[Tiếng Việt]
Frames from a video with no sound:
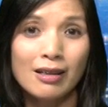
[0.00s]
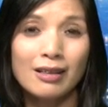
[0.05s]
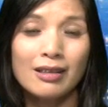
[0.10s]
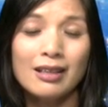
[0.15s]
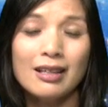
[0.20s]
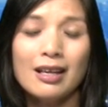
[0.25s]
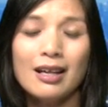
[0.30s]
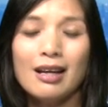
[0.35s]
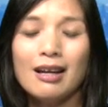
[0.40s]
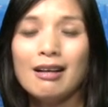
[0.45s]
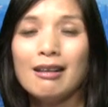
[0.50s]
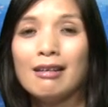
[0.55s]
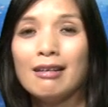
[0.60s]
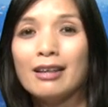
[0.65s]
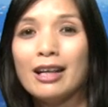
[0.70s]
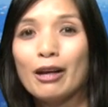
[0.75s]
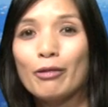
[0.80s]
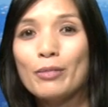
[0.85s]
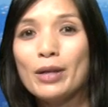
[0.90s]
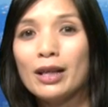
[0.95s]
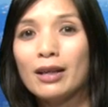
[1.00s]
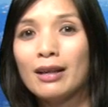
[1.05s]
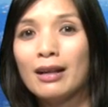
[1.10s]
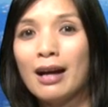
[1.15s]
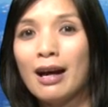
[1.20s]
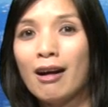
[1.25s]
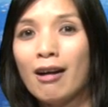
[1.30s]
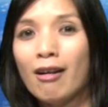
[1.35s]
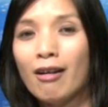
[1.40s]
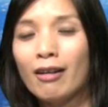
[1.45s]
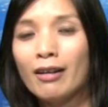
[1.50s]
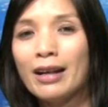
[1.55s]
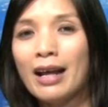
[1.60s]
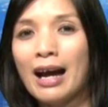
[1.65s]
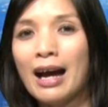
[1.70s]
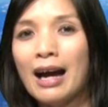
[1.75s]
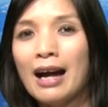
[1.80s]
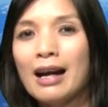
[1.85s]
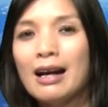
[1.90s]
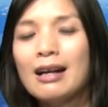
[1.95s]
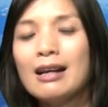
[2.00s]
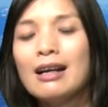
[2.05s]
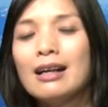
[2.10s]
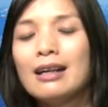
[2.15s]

uh, đặc biệt là họ đã